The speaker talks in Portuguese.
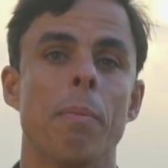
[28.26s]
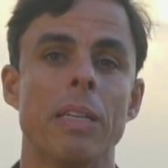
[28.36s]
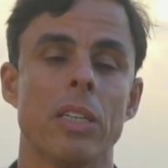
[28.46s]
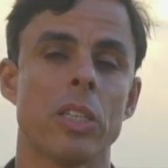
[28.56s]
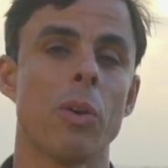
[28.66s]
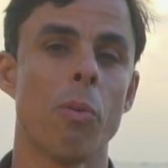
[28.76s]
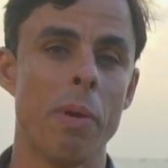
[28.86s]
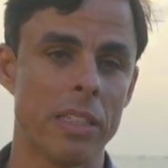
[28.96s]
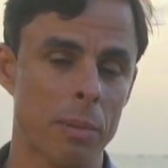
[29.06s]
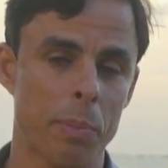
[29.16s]
mas acho que
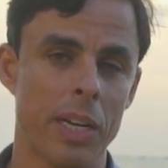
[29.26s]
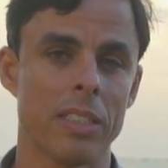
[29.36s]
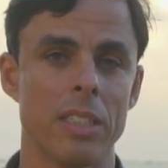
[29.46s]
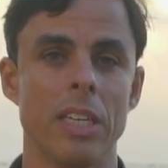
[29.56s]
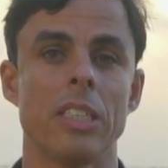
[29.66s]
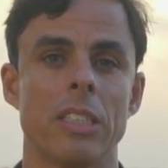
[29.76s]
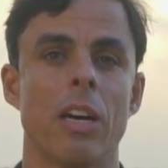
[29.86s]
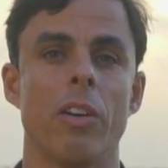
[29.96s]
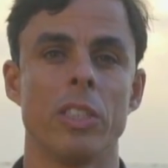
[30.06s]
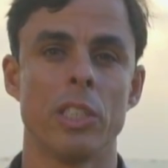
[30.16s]
começa por essa
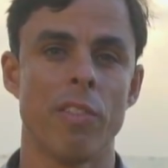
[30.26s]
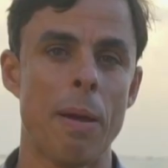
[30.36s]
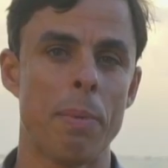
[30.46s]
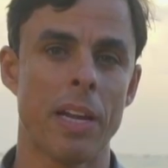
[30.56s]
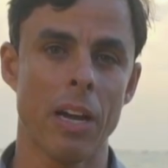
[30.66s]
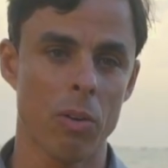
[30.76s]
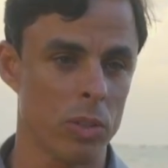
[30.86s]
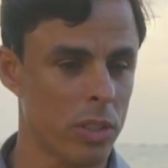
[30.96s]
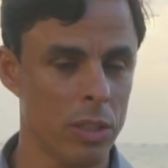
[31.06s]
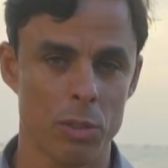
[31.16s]
gestão. A gente vai aplicar
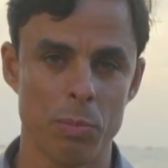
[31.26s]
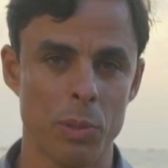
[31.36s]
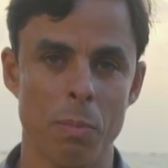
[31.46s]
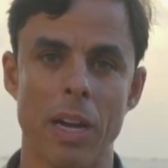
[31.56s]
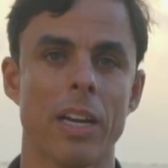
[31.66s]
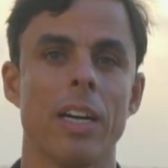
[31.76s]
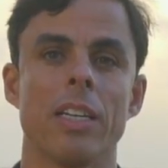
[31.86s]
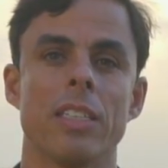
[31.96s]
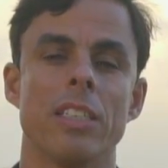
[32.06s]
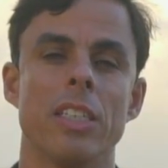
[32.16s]
conceitos muito
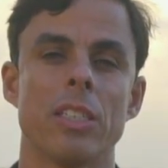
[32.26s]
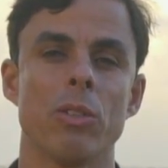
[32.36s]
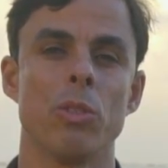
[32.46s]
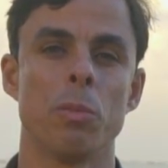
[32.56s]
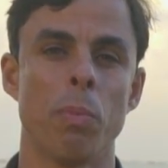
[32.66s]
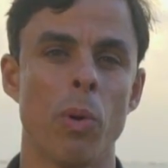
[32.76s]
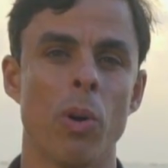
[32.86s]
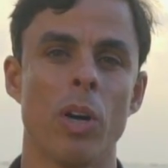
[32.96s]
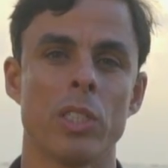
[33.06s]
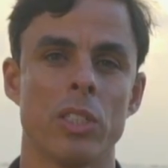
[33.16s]
bacanas na gestão do
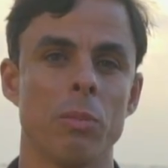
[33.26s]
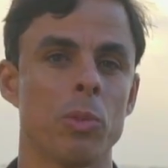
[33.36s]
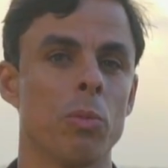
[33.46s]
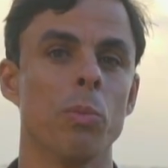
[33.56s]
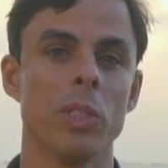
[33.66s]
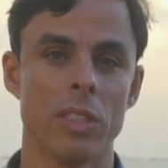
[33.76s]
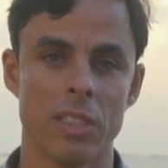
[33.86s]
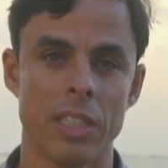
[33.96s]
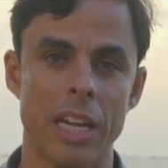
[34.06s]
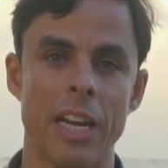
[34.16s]
esporte, estamos com
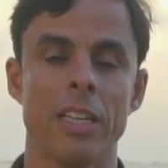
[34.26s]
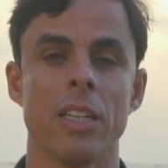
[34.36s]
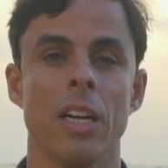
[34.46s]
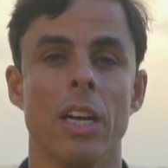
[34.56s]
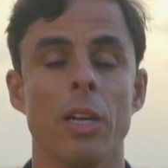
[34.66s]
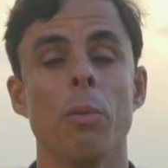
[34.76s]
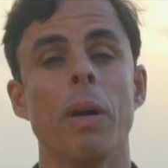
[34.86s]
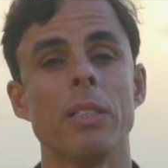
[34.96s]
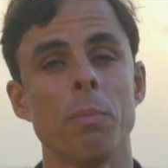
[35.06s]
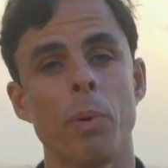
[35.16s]
muitas ideias. E o
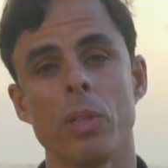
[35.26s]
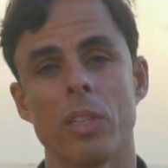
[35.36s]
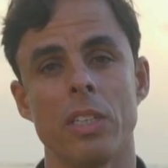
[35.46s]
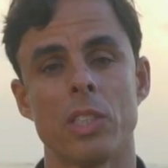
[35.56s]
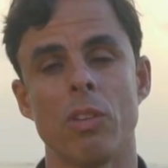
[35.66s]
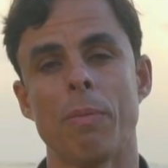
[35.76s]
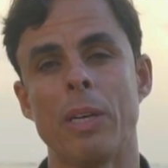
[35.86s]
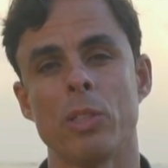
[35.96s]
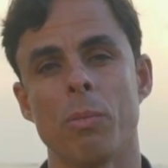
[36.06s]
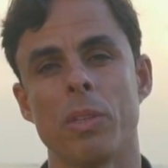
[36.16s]
mais importante, não é
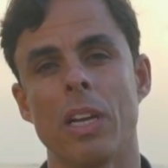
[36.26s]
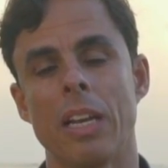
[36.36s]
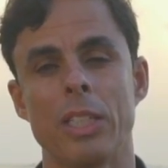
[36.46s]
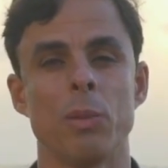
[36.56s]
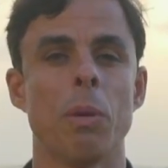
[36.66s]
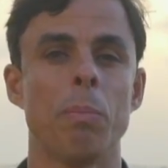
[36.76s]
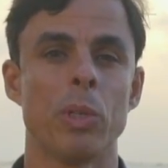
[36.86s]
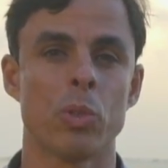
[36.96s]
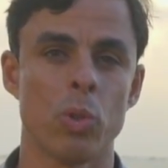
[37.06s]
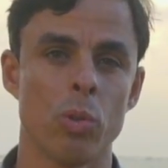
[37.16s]
mais uma modalidade de uma
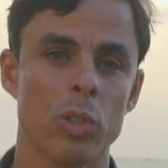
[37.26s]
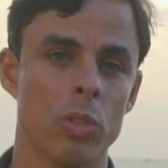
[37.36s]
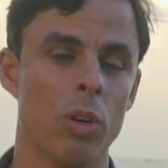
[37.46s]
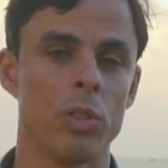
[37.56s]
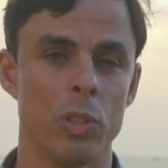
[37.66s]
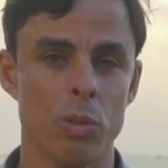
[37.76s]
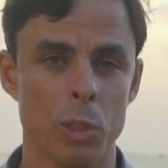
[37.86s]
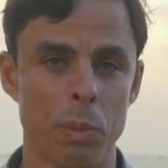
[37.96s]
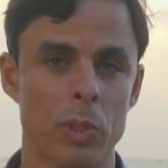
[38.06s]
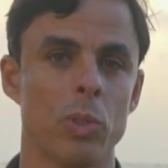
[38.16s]
pessoa só ou de
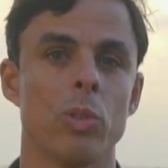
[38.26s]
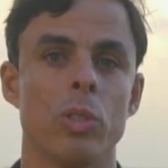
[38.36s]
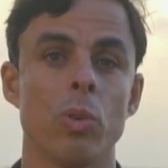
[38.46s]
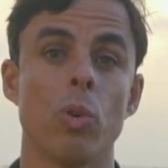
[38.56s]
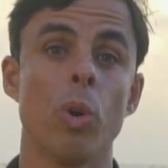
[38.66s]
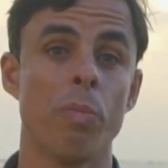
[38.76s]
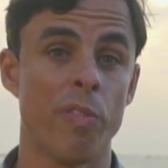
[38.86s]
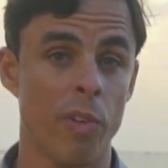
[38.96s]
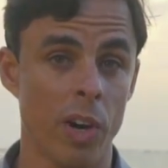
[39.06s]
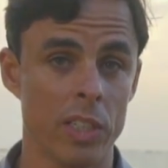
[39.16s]
duas pessoas, um grupo
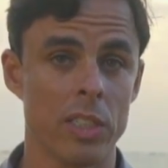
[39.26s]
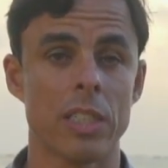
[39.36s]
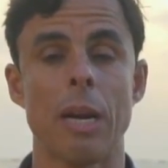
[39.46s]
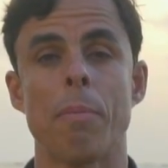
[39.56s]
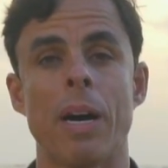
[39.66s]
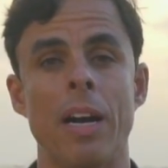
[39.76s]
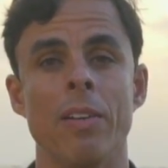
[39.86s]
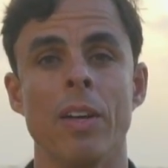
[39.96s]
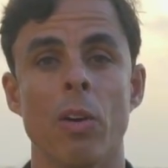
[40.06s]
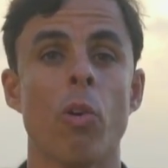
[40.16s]
forte de
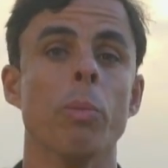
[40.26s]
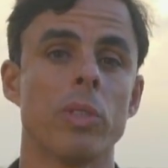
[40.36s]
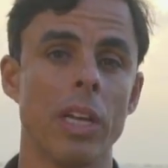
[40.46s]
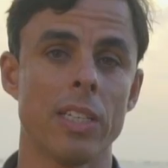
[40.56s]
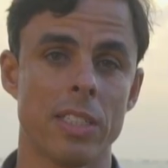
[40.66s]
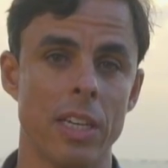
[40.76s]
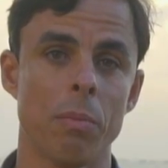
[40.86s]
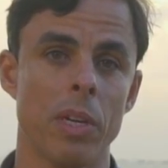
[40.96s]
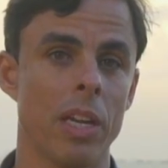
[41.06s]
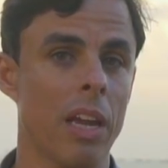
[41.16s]
trabalho, como tem que
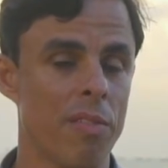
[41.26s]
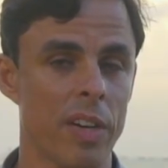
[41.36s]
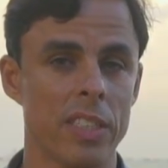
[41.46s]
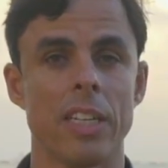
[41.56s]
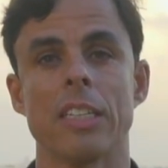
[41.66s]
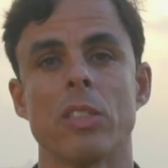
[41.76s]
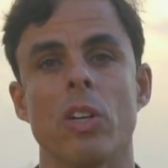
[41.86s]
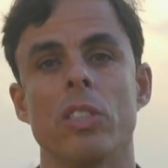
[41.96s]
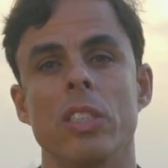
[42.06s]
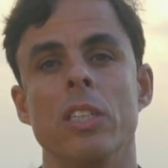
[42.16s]
ser, que ninguém faz nada
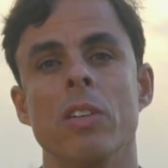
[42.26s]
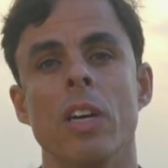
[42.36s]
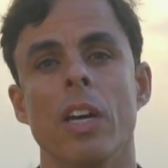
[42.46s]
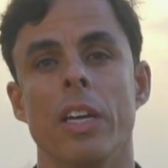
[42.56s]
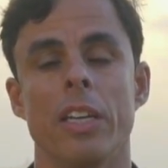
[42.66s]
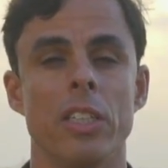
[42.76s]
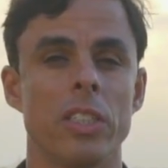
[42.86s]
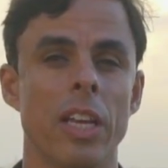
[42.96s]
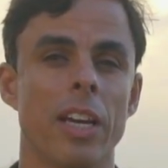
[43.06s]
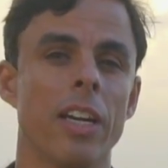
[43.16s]
sozinho. E a
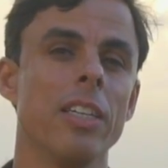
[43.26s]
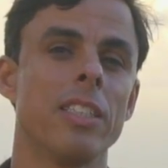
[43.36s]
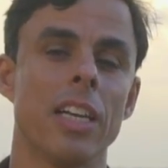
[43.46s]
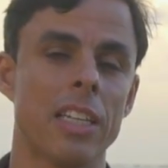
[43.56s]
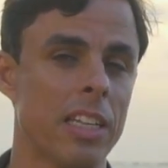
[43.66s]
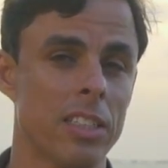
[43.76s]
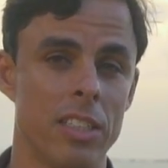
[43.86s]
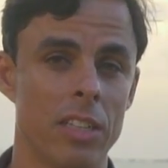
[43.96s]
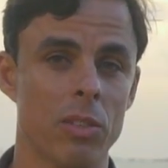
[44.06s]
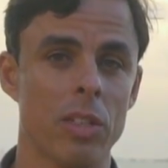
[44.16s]
gente tem grandes
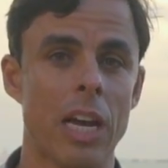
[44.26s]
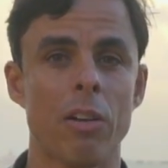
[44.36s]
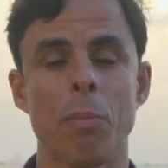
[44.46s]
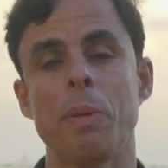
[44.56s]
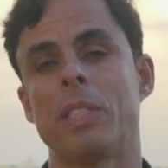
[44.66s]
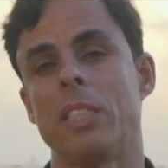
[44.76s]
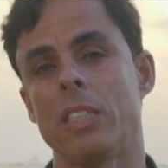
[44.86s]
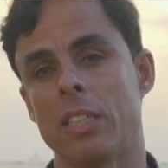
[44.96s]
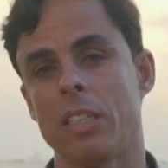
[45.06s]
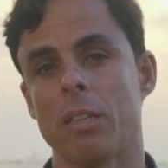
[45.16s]
atletas dentro da água e
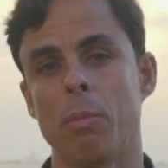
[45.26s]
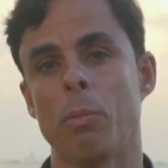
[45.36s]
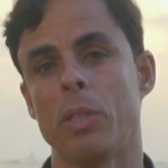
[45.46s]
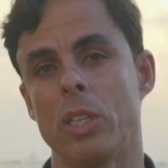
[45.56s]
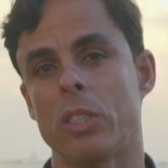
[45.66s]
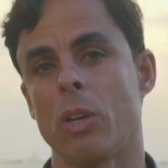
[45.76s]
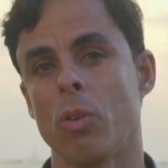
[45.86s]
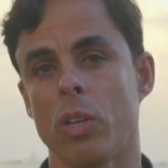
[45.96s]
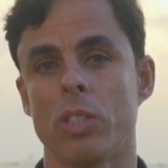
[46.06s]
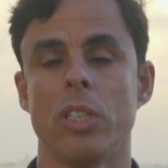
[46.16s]
precisa ter também uma
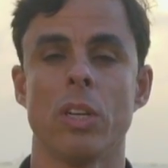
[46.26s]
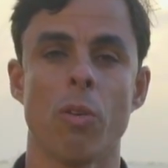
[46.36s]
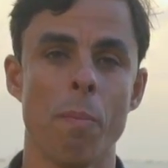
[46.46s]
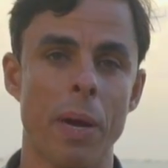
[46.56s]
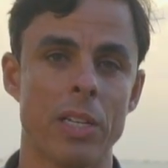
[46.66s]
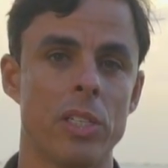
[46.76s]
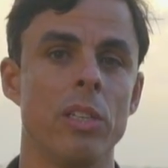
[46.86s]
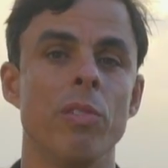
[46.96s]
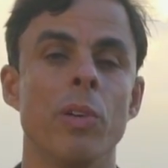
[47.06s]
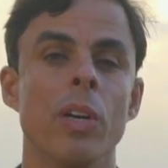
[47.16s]
gestão que seja
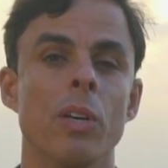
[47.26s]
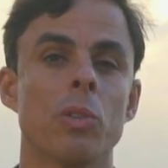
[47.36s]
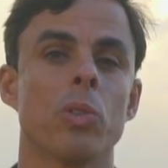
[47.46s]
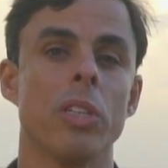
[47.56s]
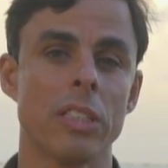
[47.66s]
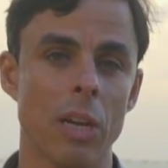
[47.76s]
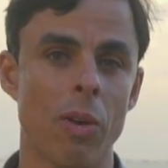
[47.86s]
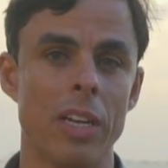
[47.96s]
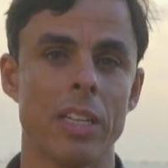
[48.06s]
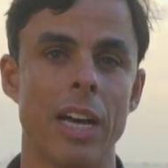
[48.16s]
compatível com toda essa
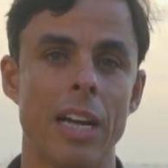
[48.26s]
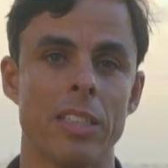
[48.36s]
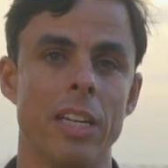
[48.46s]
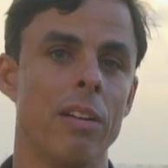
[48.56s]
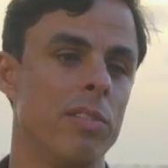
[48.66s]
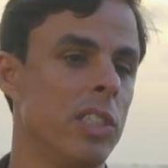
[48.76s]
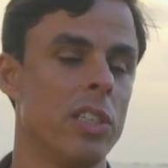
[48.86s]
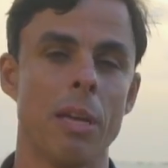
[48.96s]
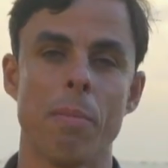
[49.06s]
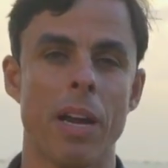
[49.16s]
qualidade, né? Vi
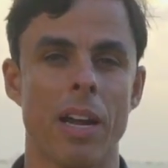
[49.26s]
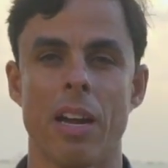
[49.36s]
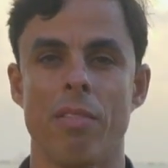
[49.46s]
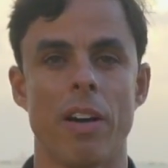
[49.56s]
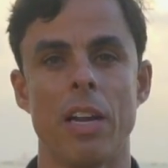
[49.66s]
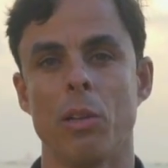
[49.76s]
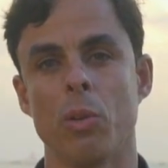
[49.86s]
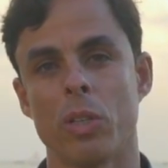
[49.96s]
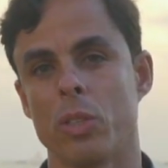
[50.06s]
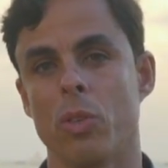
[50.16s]
de Neymar Carvalho,
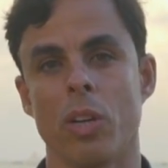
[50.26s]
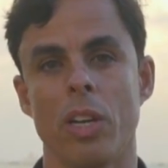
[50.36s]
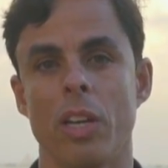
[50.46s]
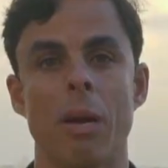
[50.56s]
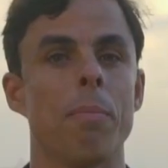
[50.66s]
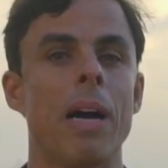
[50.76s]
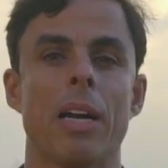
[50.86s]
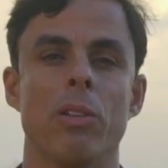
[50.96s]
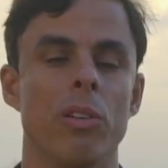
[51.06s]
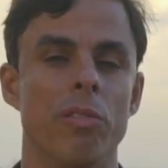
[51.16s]
Lucas Nogueira,
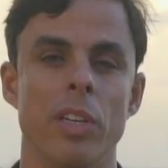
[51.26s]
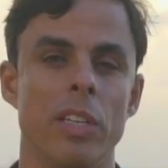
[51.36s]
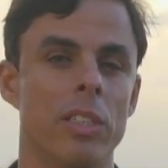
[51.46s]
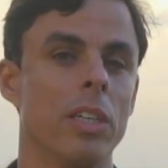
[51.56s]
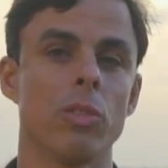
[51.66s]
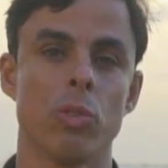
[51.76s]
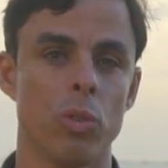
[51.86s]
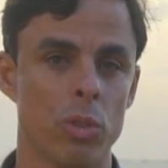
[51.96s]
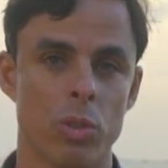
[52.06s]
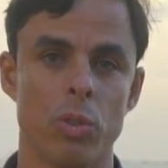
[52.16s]
Magno Oliveira e
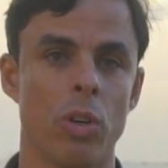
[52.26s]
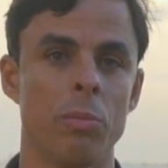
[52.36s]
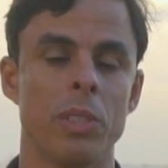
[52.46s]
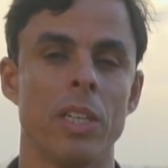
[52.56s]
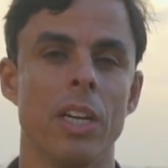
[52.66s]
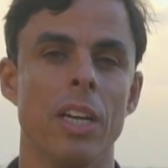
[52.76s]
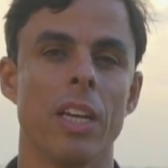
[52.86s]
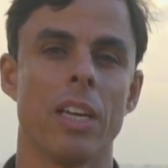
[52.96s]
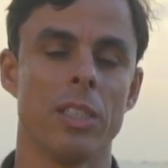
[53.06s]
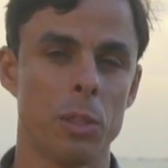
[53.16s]
tantos outros nomes
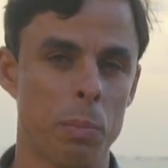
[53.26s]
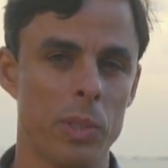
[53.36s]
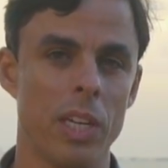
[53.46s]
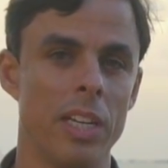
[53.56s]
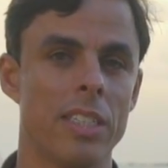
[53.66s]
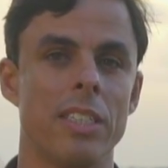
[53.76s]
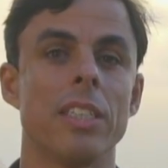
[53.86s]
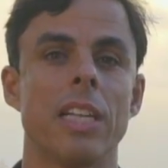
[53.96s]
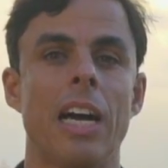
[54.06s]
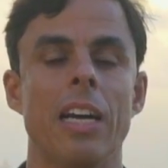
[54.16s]
que a gente poderia
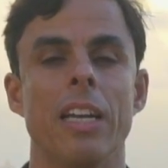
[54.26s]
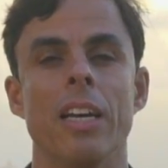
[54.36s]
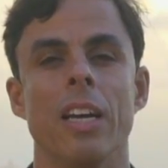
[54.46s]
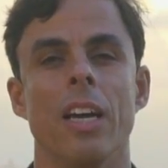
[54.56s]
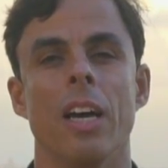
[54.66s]
citar. Né?